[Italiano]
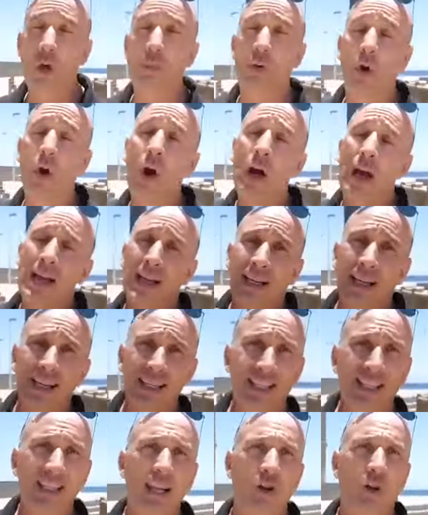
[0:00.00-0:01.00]
però che
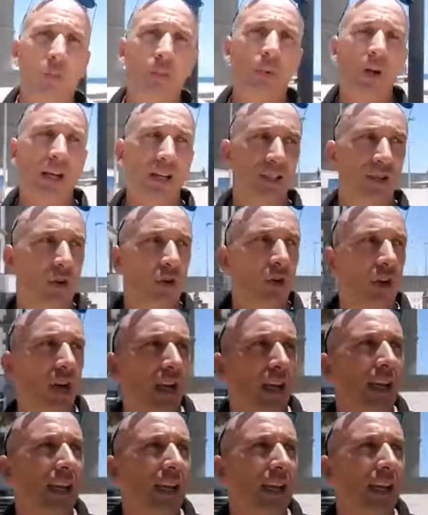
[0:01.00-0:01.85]
siano persone